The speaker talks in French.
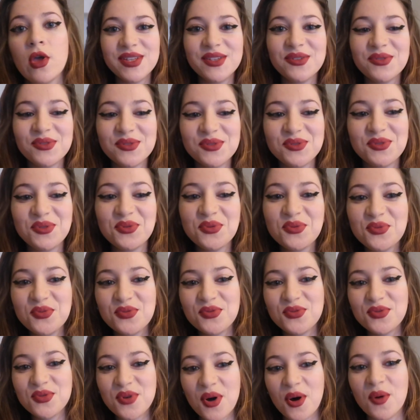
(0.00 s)
Mais donc du
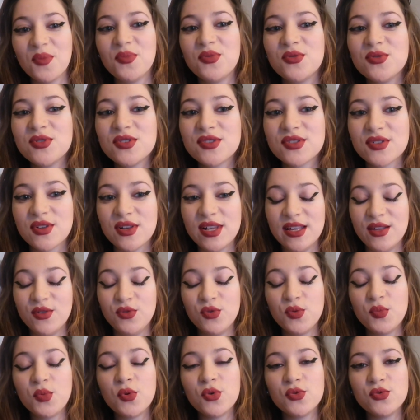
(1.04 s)
coup, en plus, les
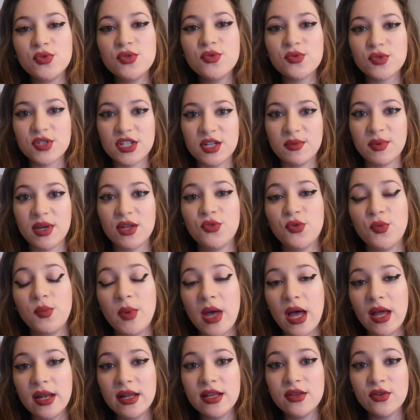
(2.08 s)
deux produits dont j'aimerais te
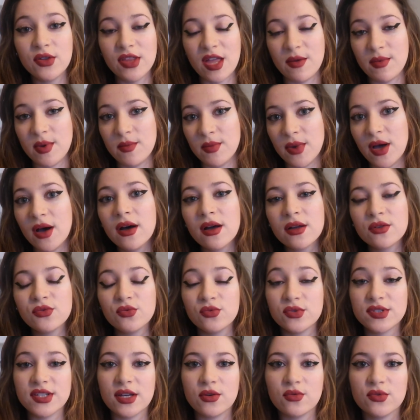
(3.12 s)
parler, il y en a même un,
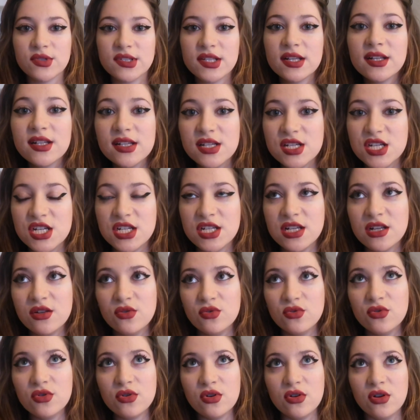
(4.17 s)
donc ça concerne les
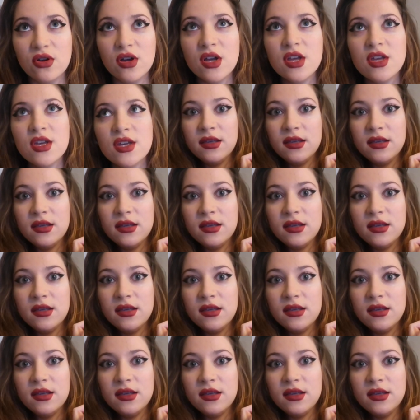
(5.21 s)
gélules.